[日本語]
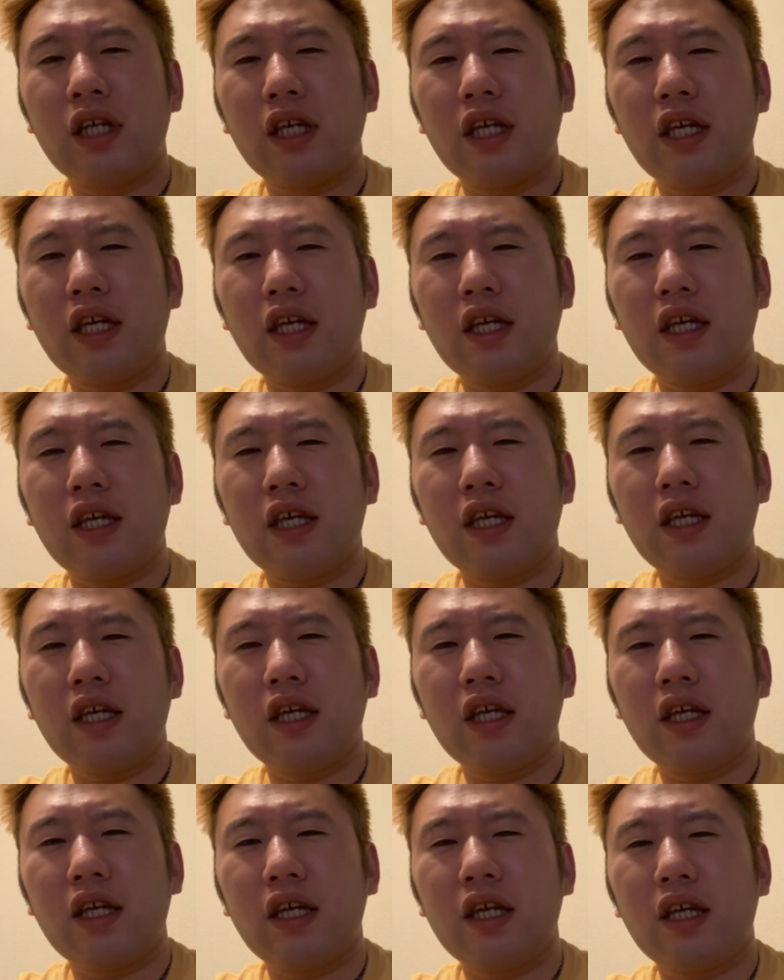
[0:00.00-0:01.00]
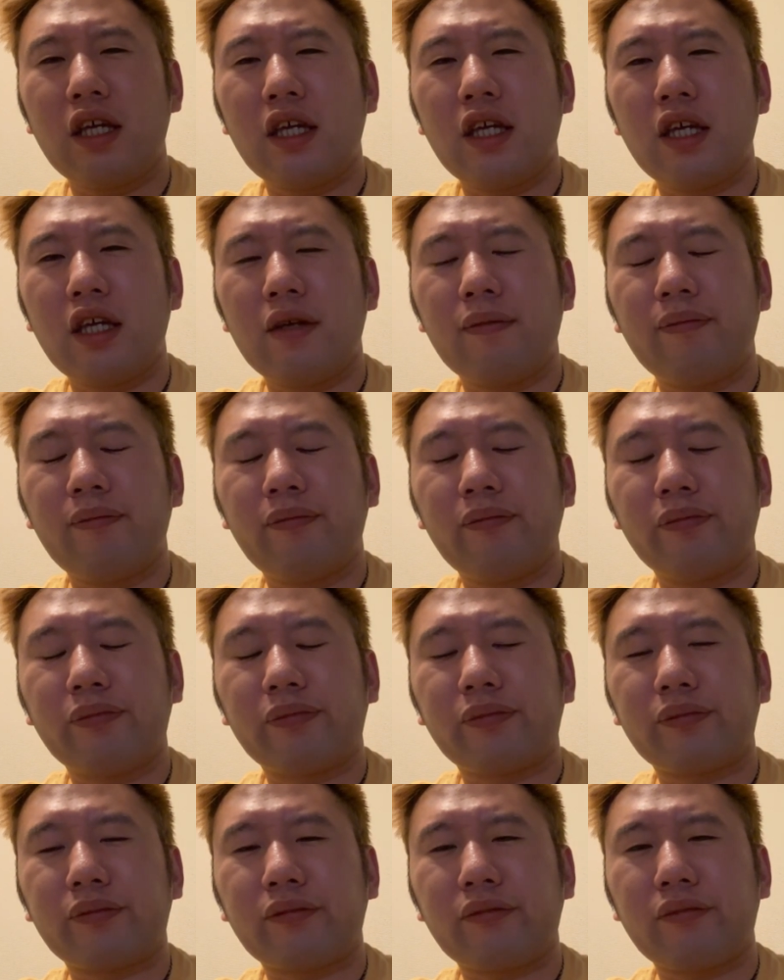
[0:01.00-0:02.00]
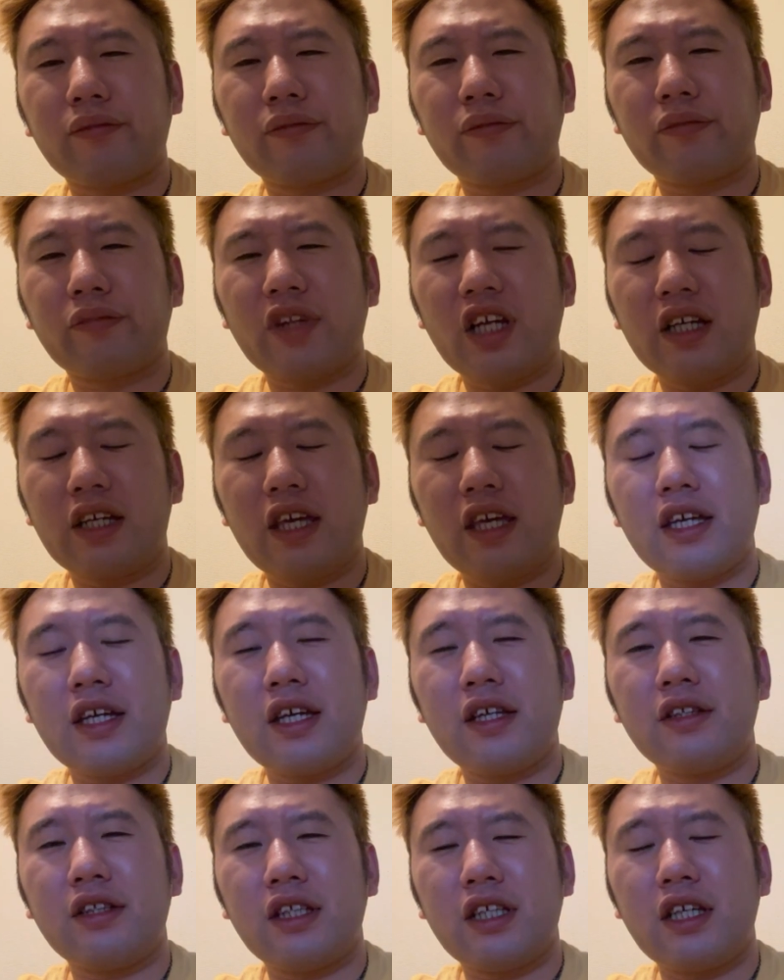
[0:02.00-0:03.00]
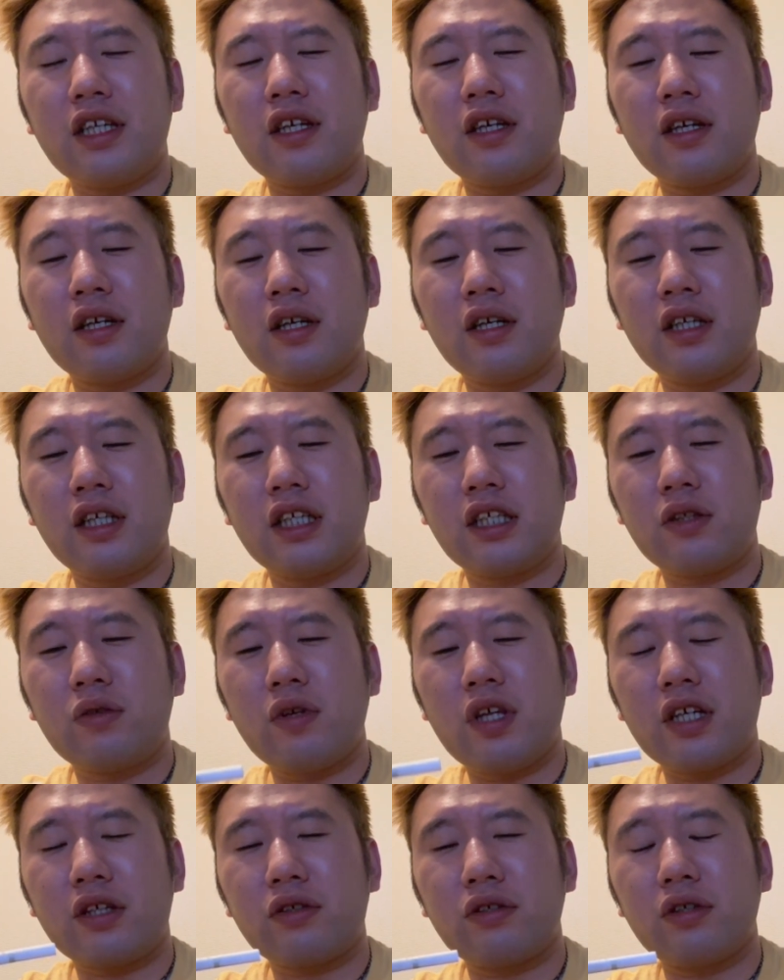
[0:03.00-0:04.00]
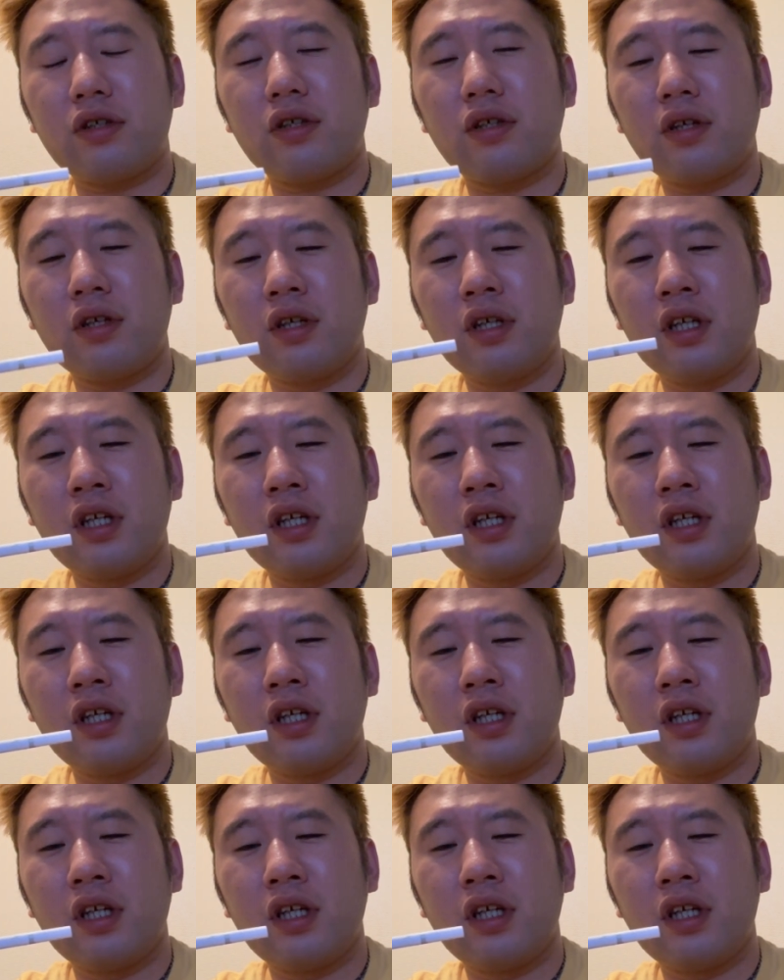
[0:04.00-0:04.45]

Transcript: えー、軽減に一役